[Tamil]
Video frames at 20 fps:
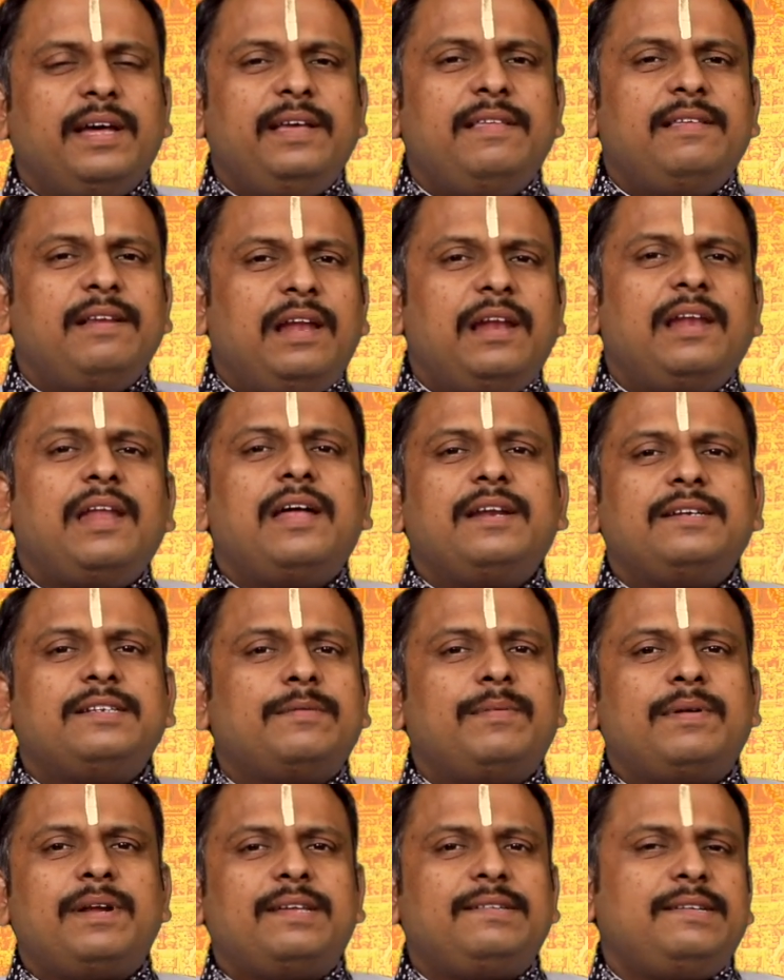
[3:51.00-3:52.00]
இதிலெல்லாம்
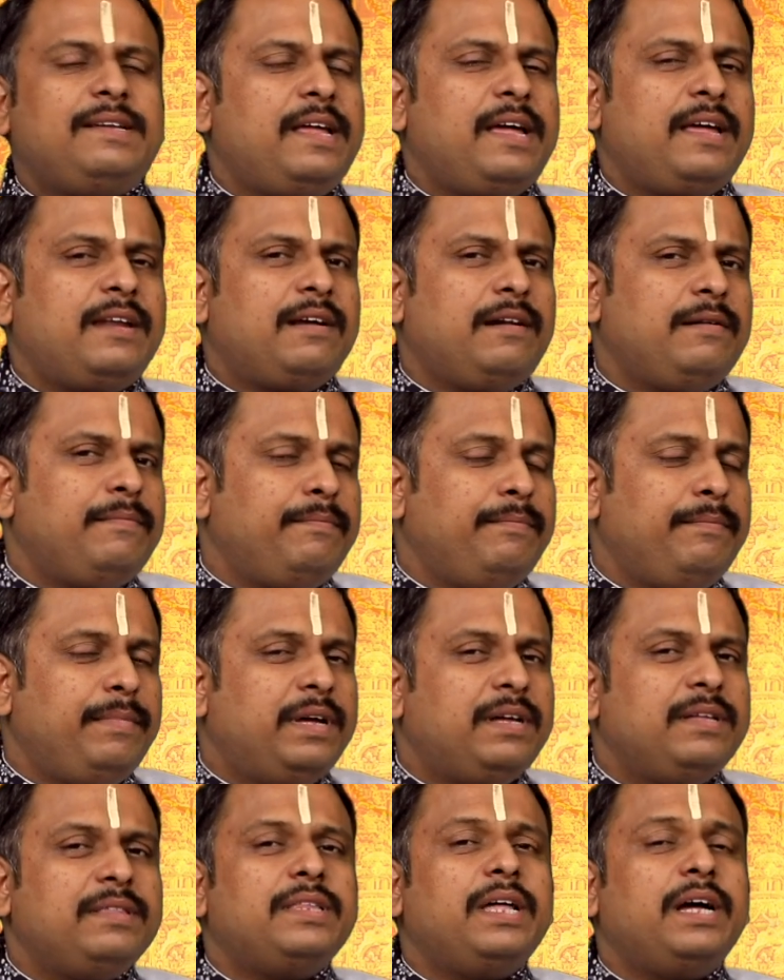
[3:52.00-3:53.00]
ரிஷபராசி நேர்கள்
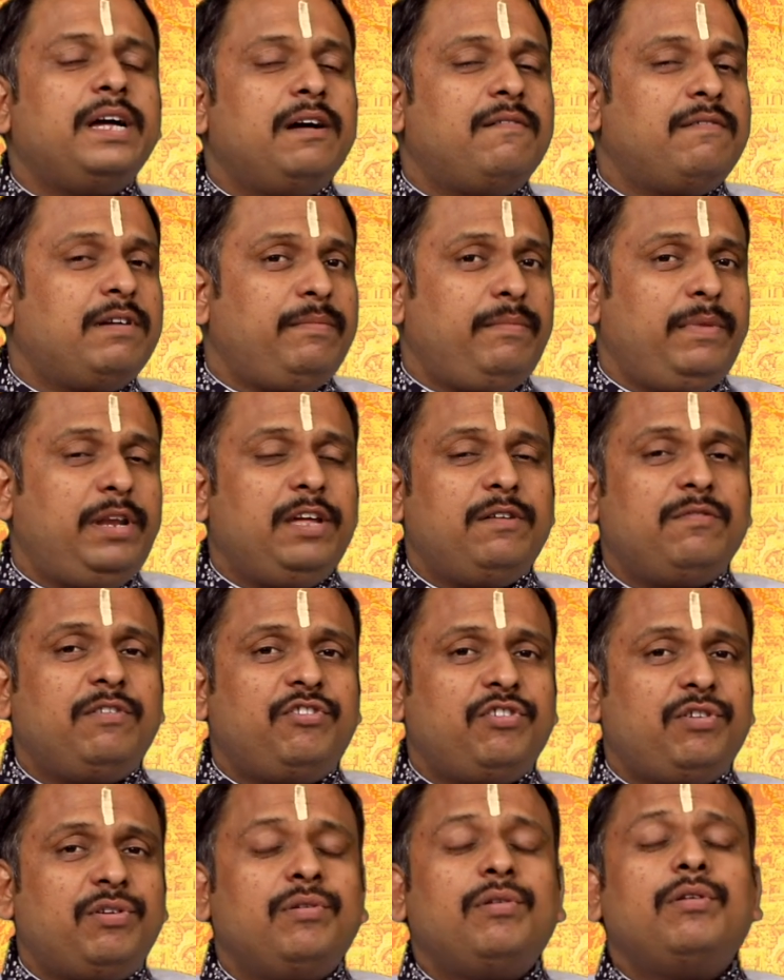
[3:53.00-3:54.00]
மிகுந்த கவனம் இன்னைக்கு
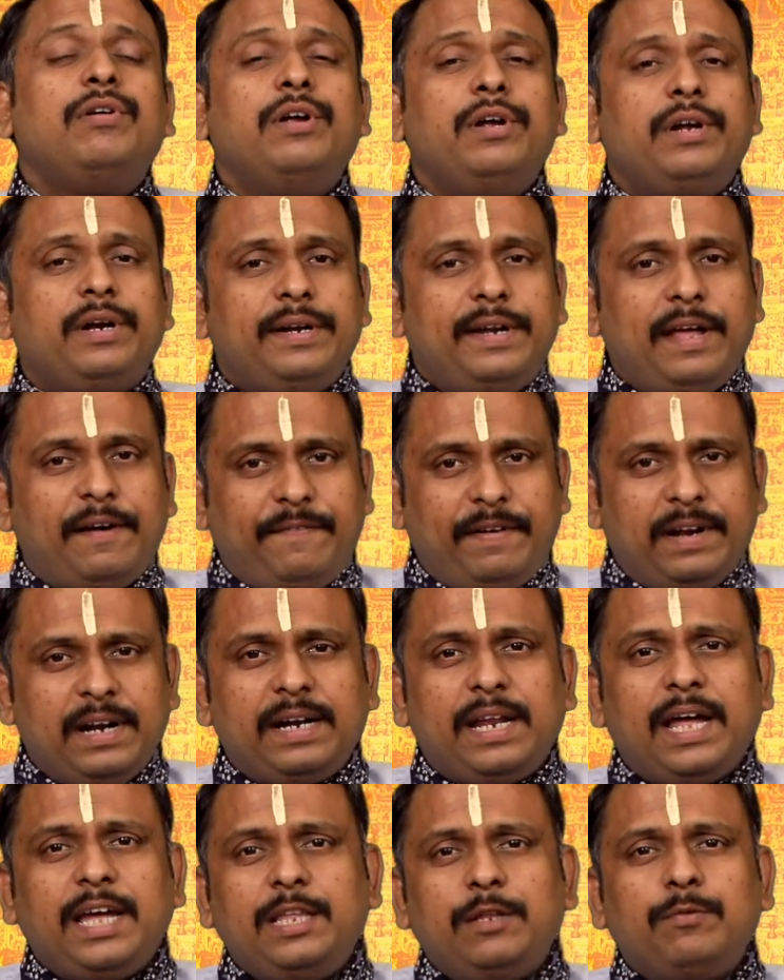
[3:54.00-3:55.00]
வச்சுக்கணும்
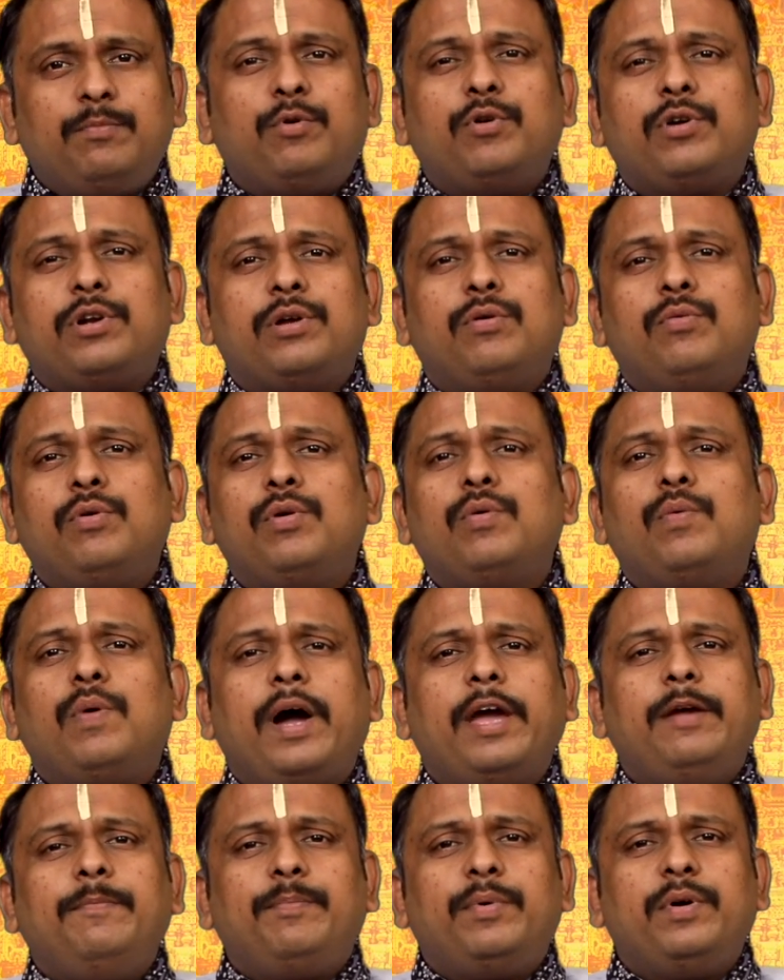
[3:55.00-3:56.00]
டெஃபினட்டாக இது போன்ற ஒரு
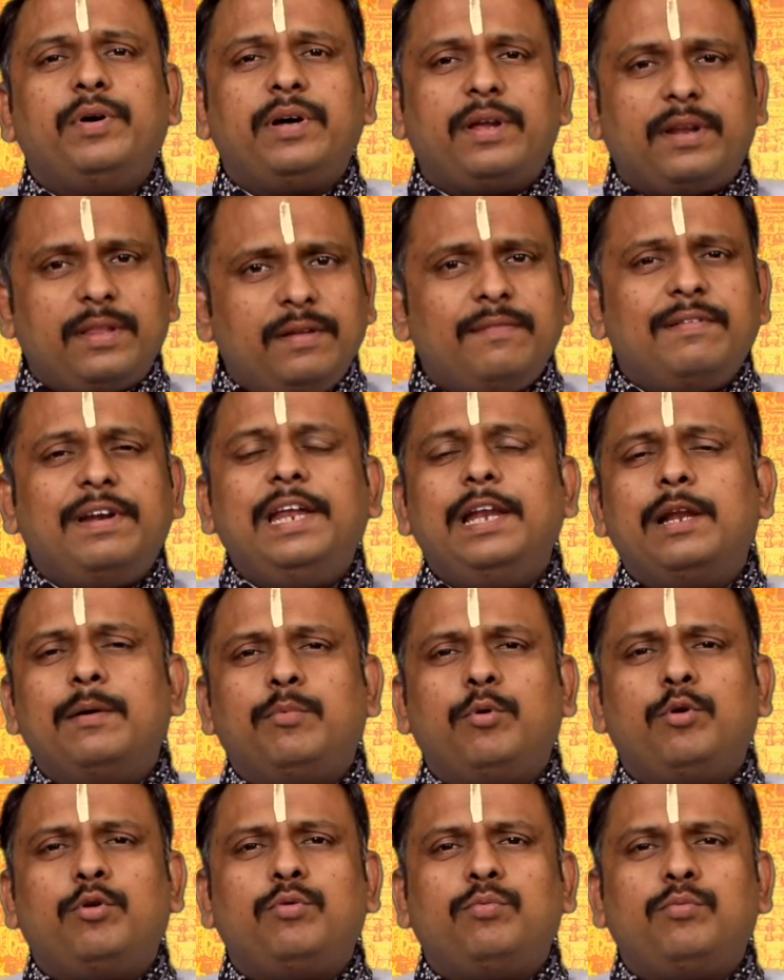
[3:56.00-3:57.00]
வாய்ப்புங்கிறது
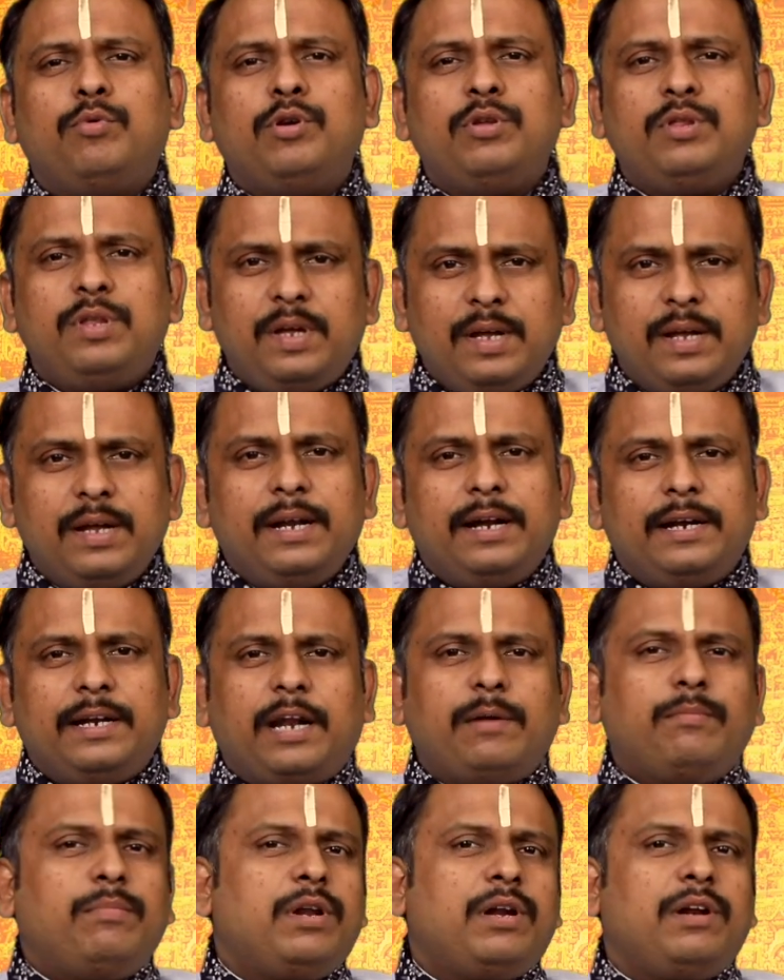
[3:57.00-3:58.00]
வெளியில் போகும் பொழுது
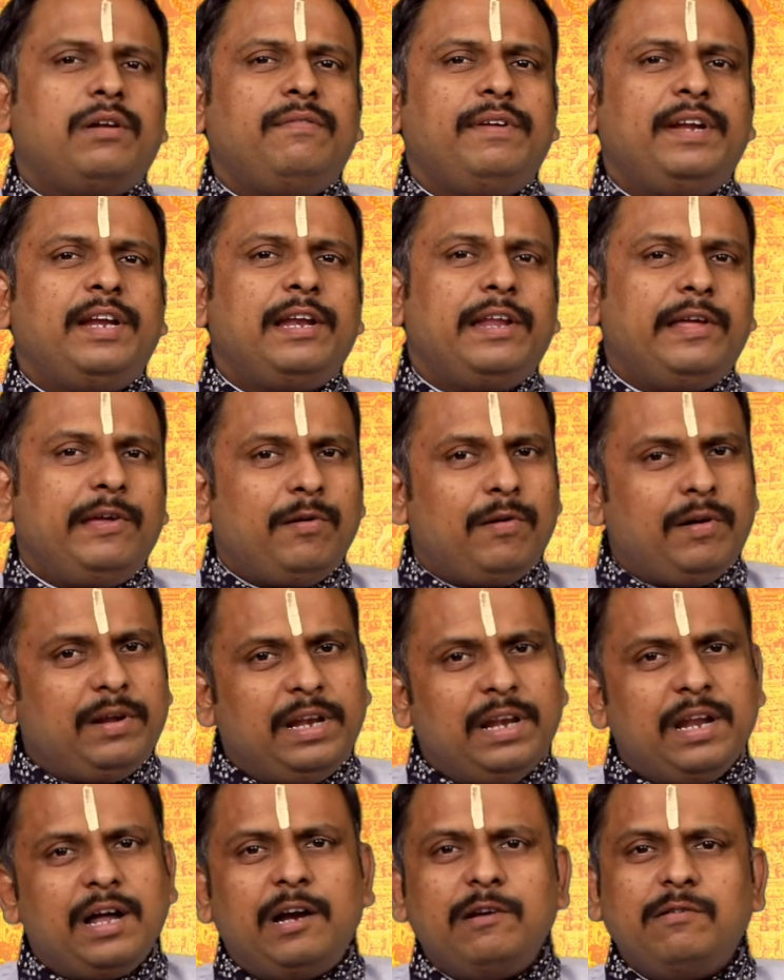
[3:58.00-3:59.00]
நண்பர்கள் வீட்லேயோ
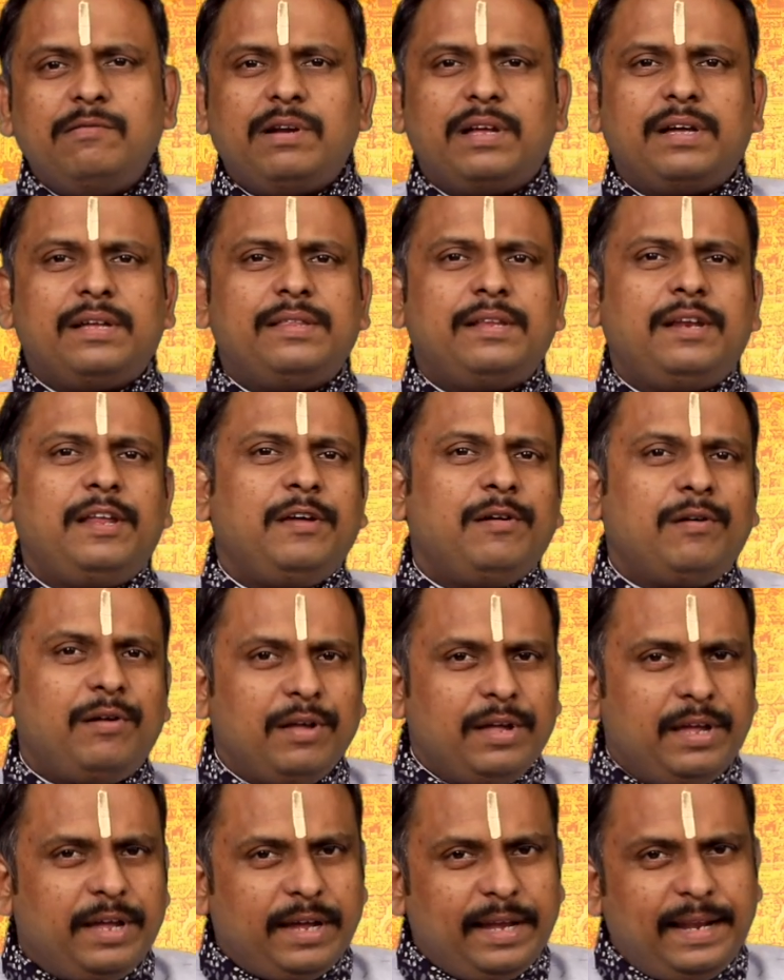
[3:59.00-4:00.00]
இல்லை அலுவலகத்திலேயோ
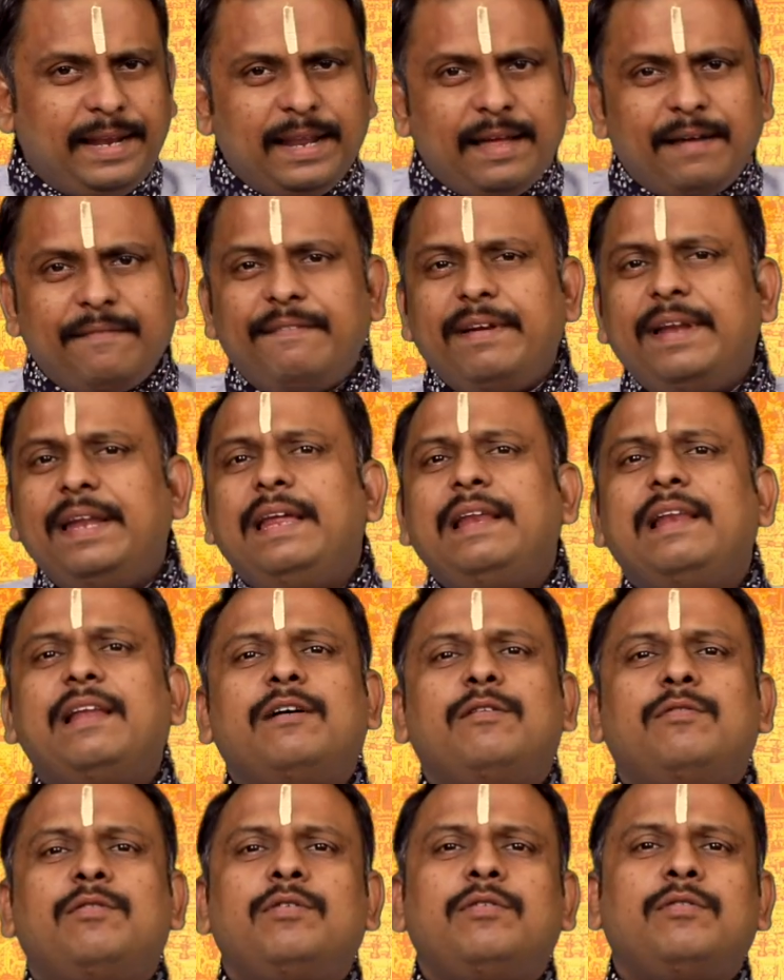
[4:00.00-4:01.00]
இல்லை
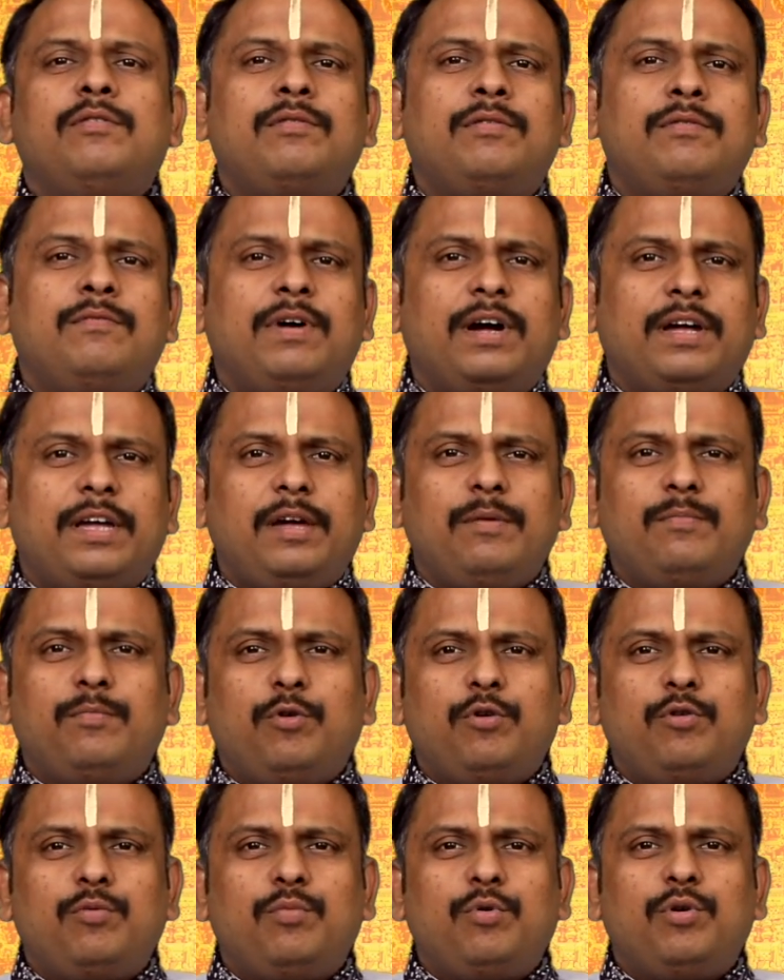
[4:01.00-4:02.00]
வெளியில் ஒரு ஒரு வாக்கிங்
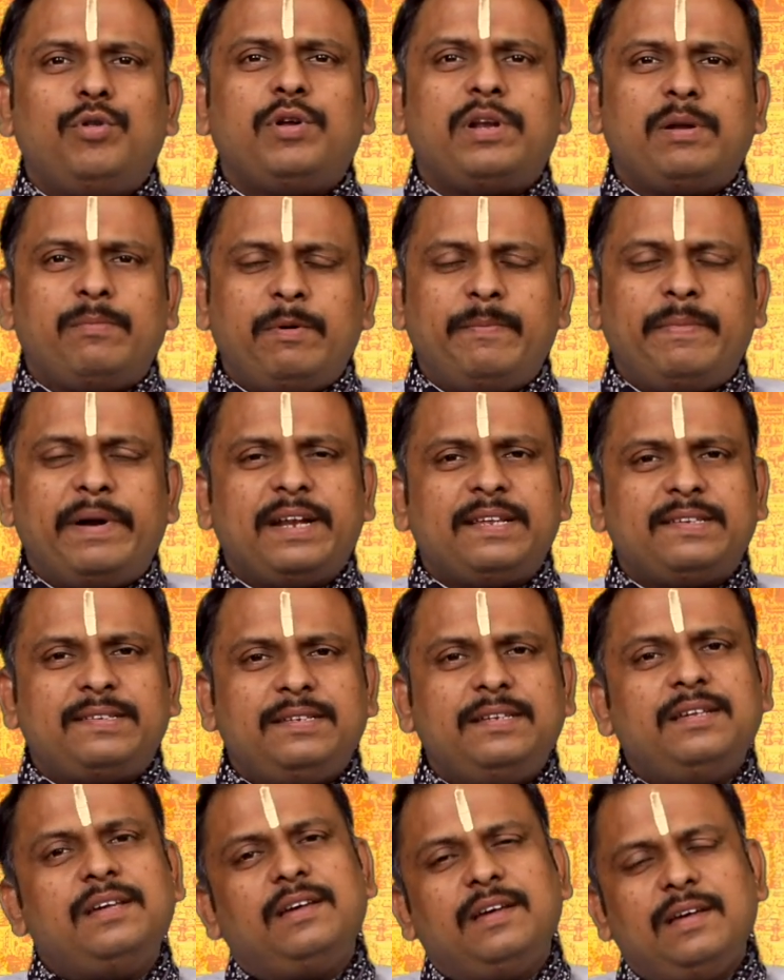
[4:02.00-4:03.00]
போகும்போதோ நம்ம மனசு